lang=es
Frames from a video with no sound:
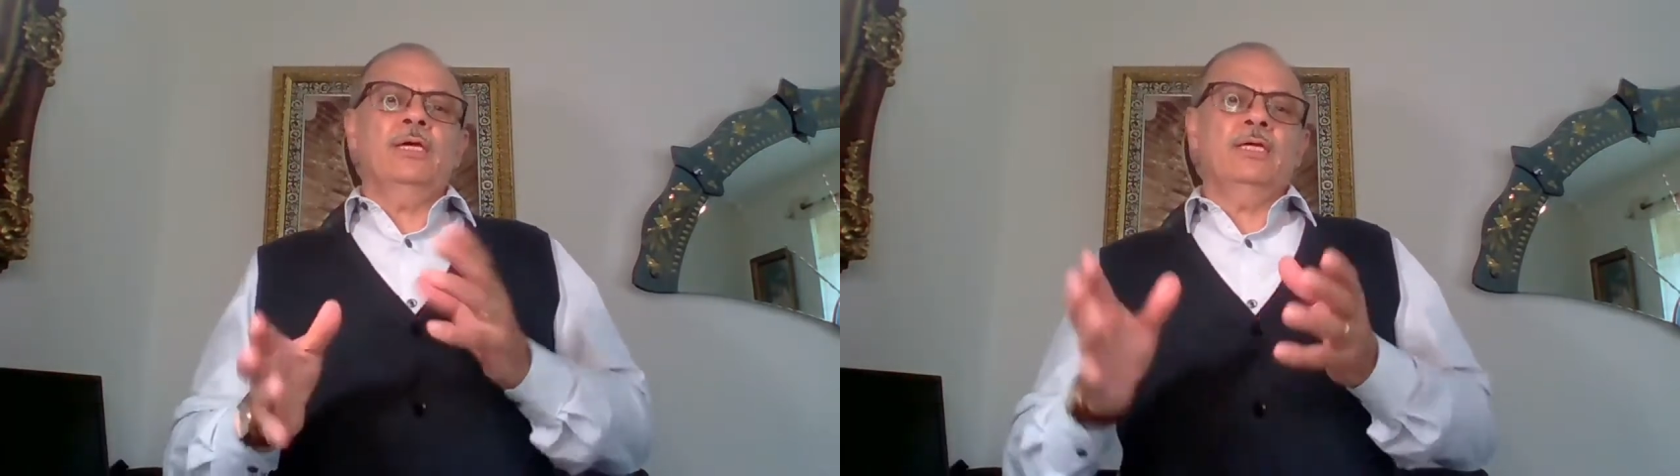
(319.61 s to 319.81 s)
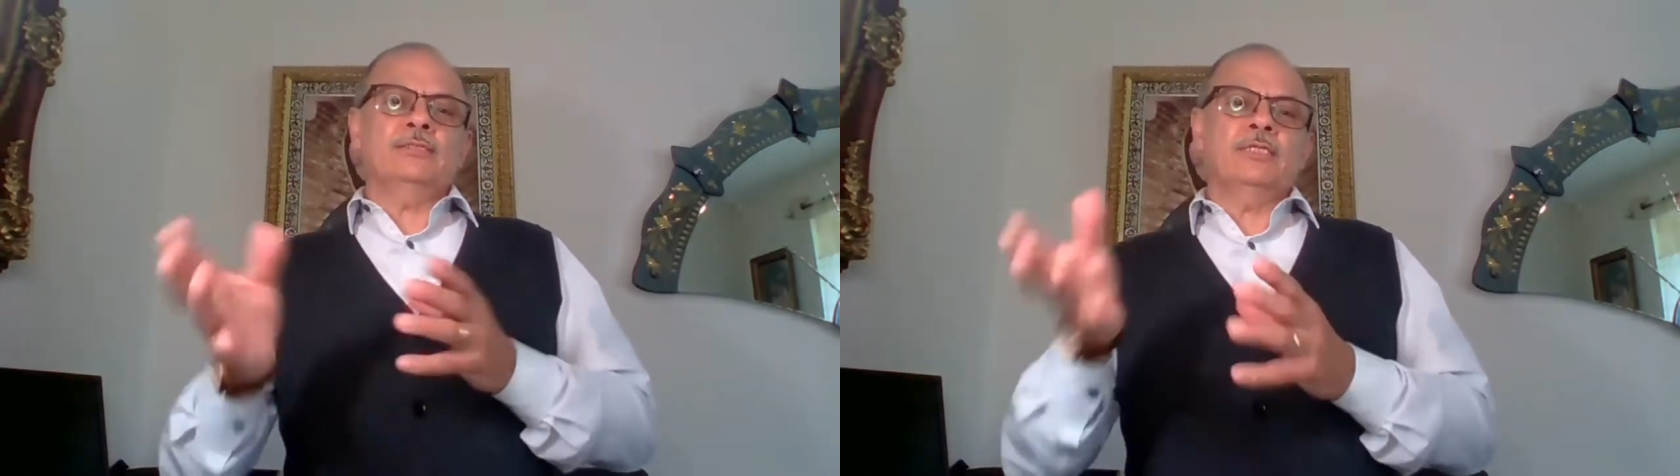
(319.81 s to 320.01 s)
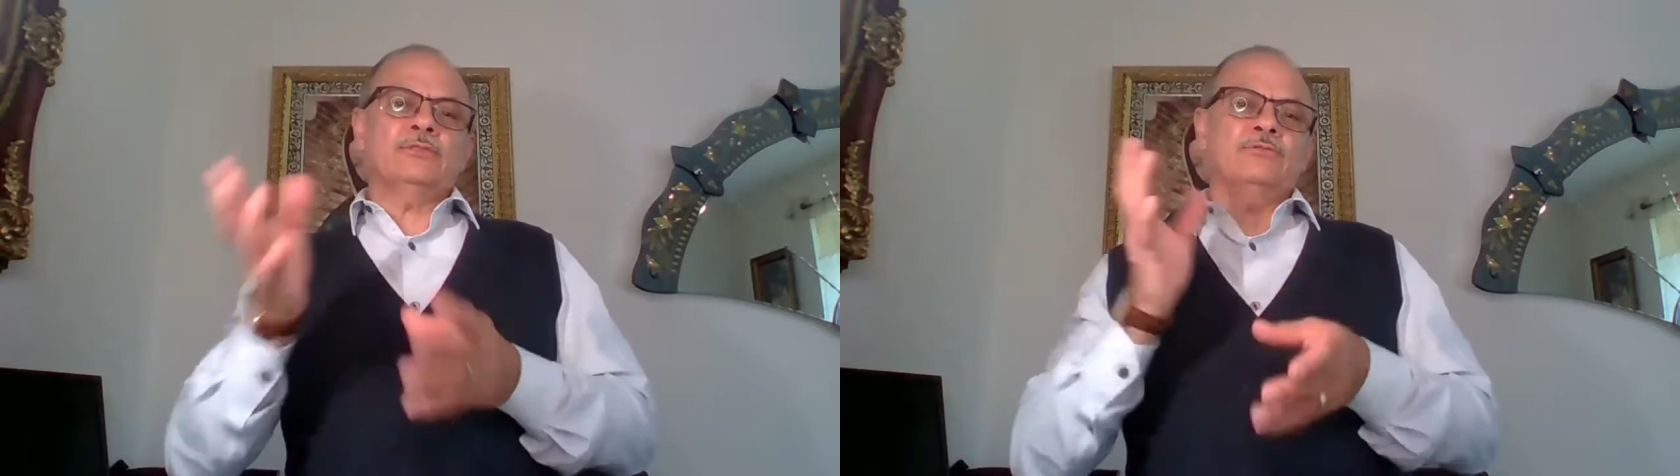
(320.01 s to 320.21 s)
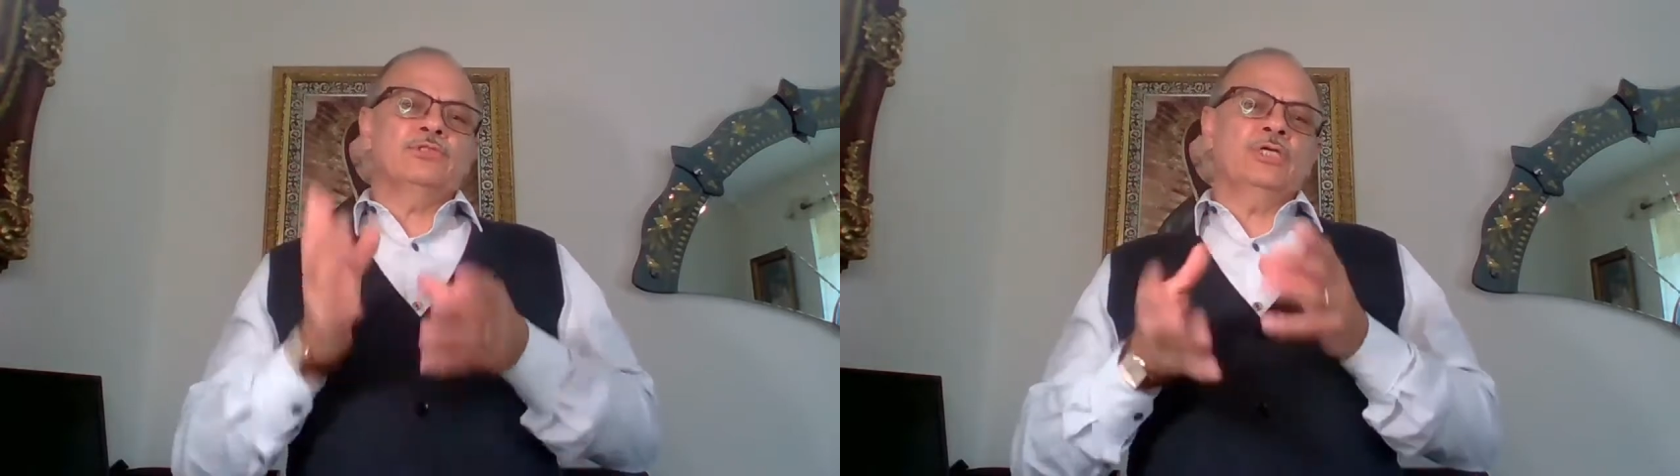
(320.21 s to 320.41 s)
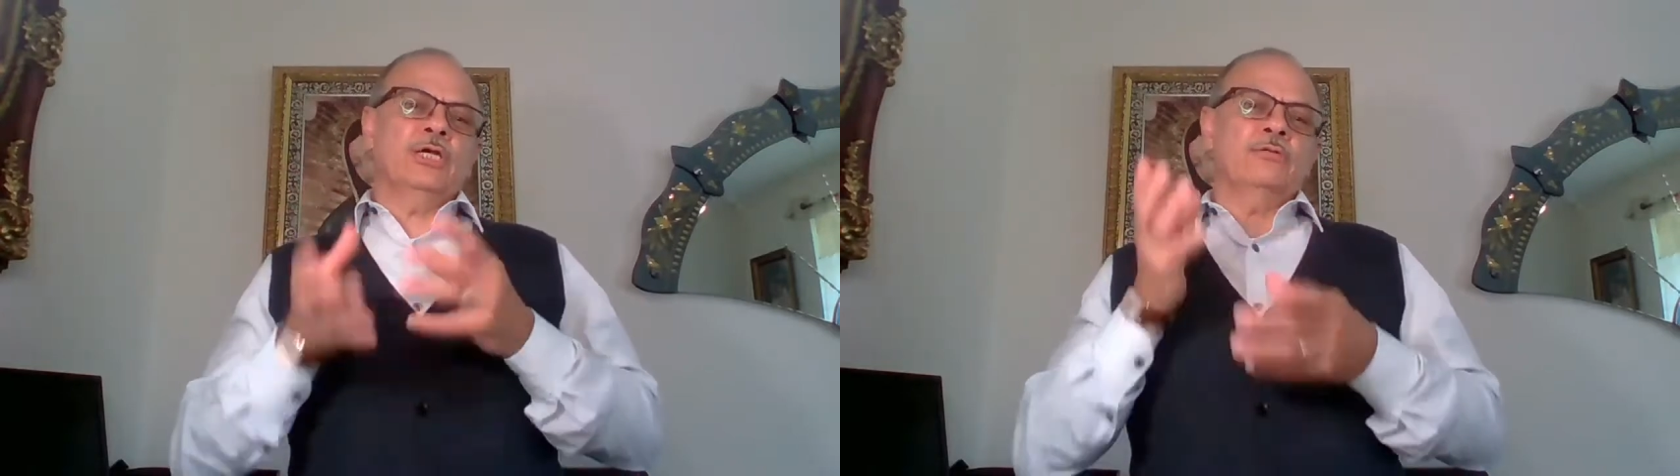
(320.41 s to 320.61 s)
que está
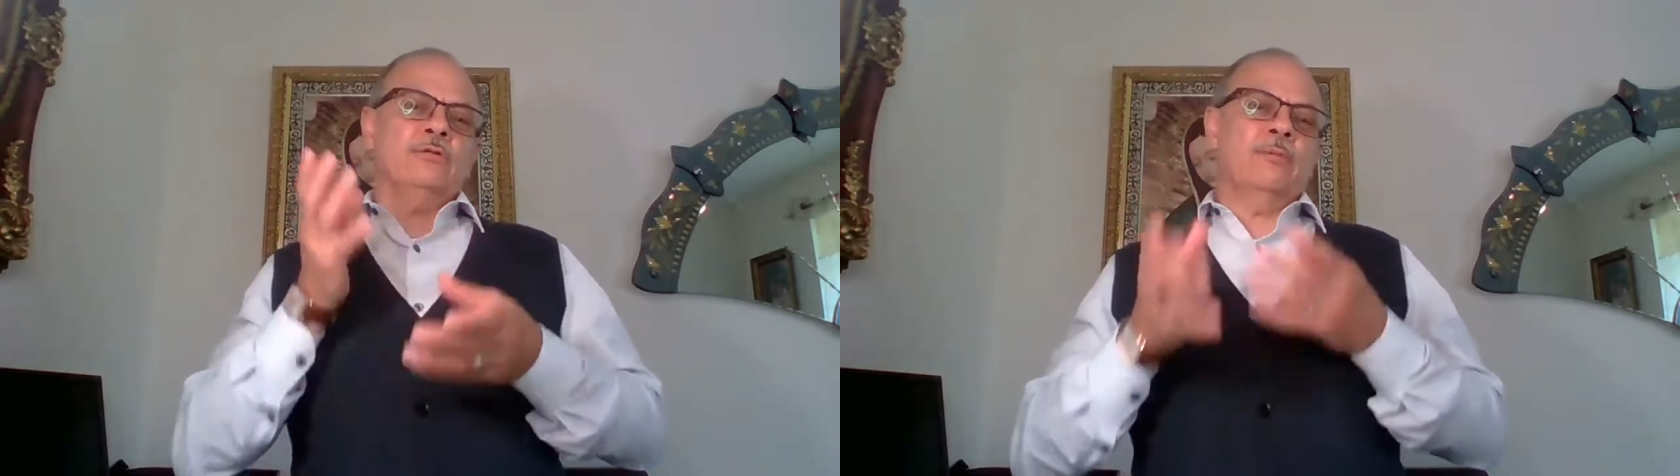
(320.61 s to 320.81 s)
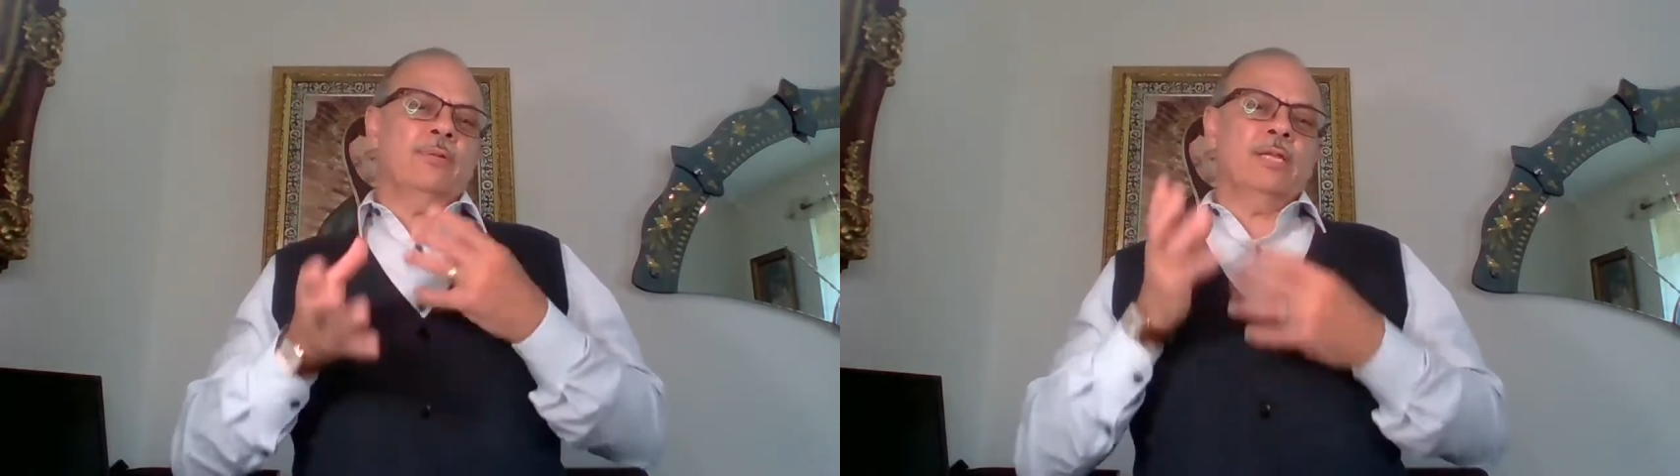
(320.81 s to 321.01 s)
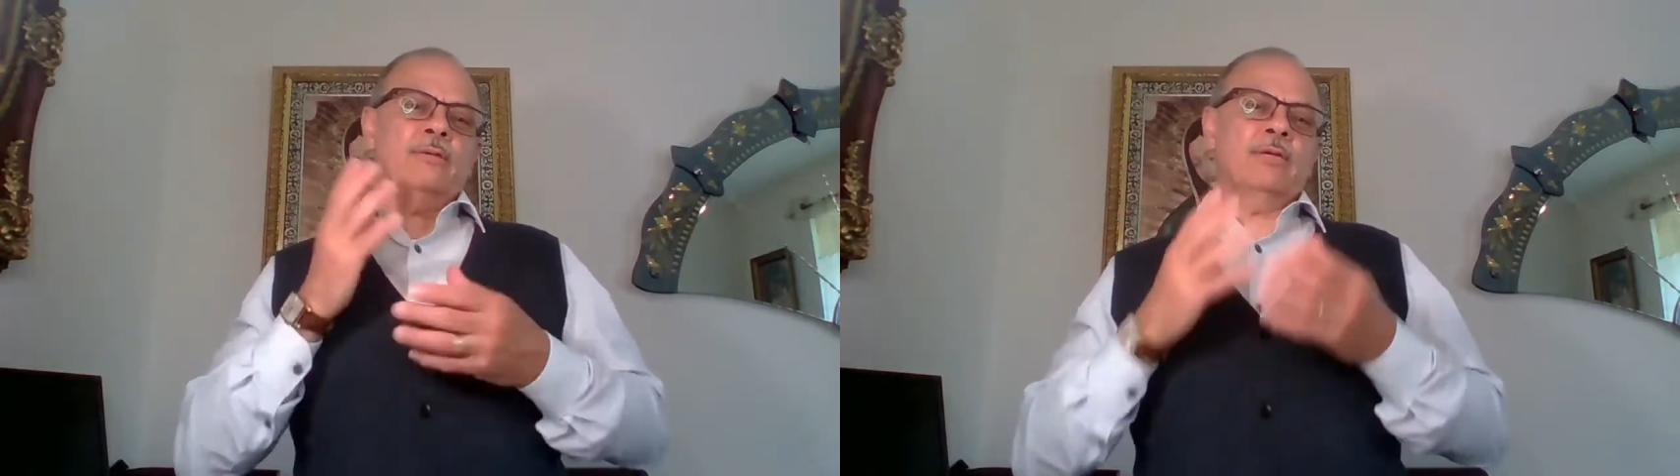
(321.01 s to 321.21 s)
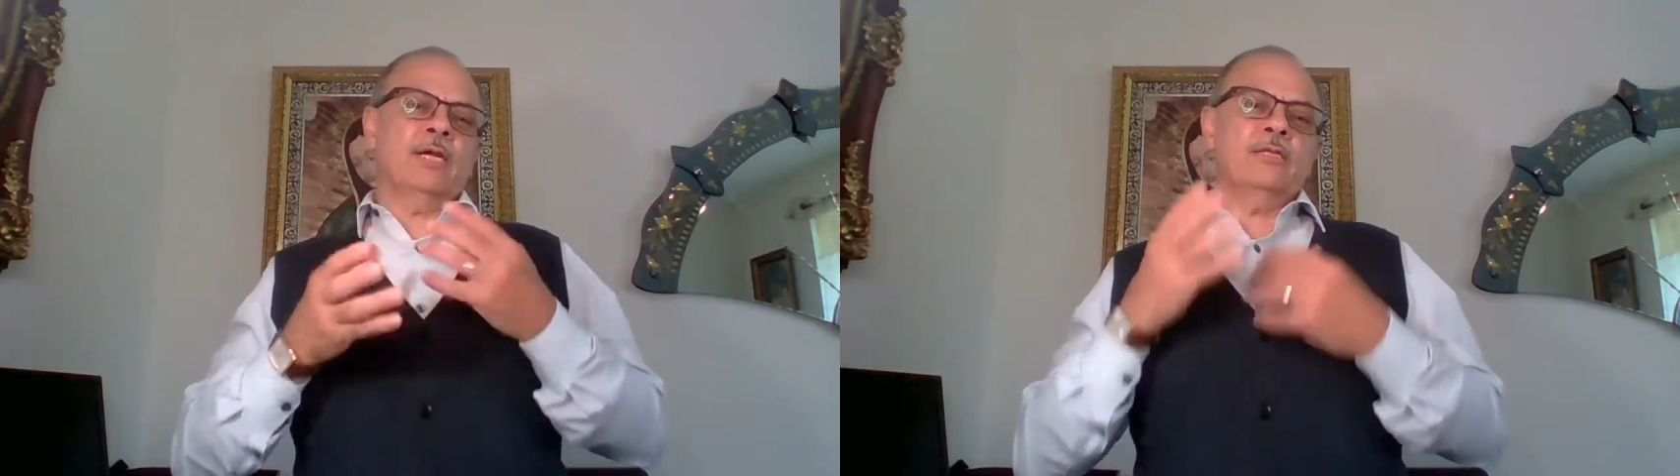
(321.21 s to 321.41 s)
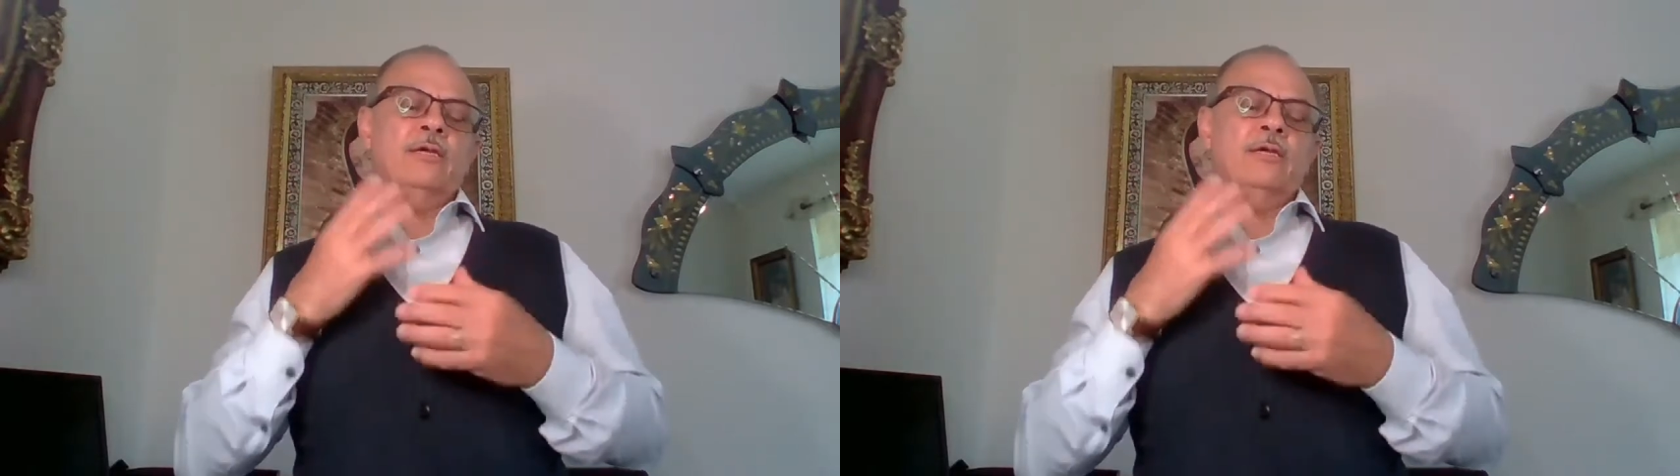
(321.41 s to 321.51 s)
escuchando la palabra de